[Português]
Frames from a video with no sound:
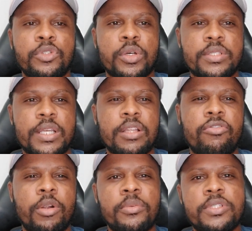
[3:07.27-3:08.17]
de uma certa
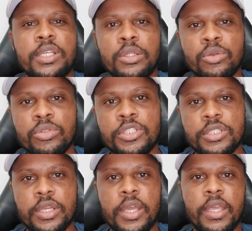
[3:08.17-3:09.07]
forma, se
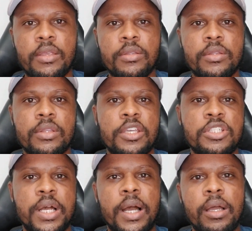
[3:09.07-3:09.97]
ilude em
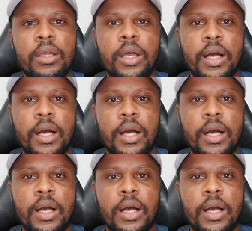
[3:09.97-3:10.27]
deixar